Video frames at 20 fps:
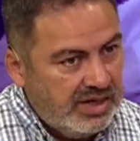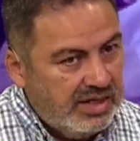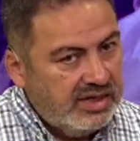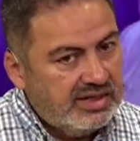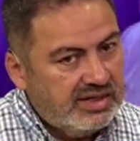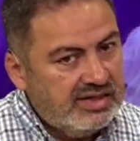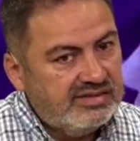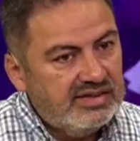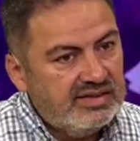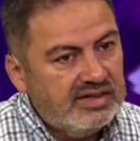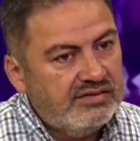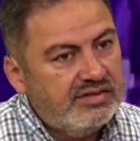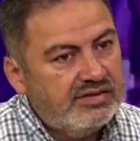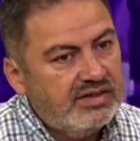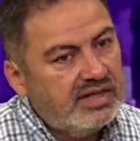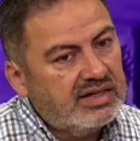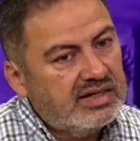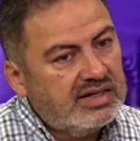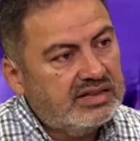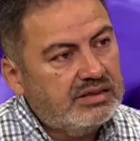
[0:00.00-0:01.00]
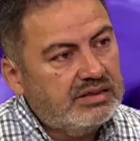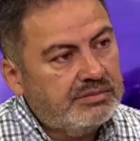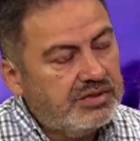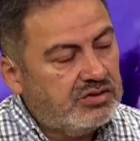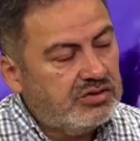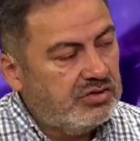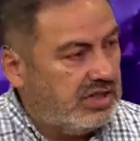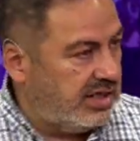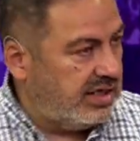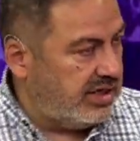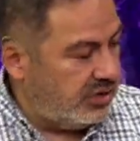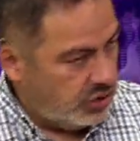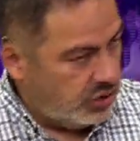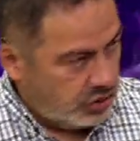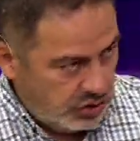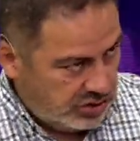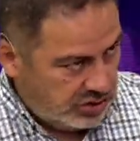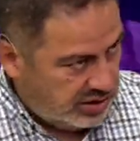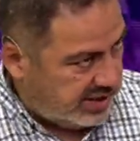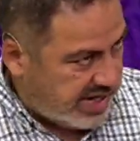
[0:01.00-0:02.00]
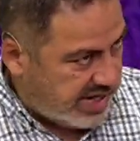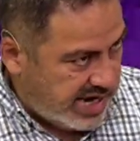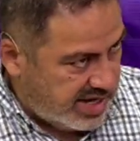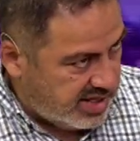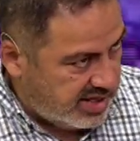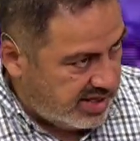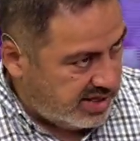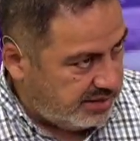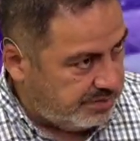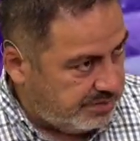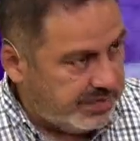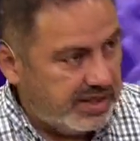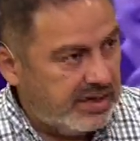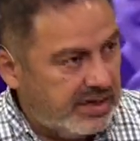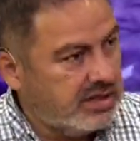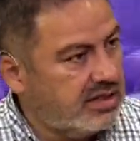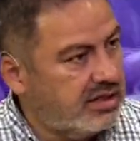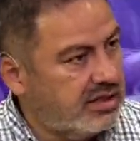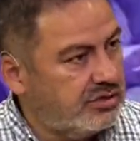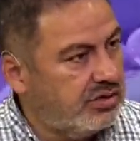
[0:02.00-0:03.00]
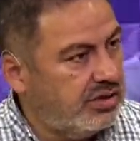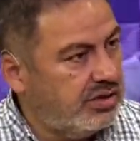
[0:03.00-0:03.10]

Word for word: ¿Qué significa? ¿Que esta persona quedó condenada para el resto del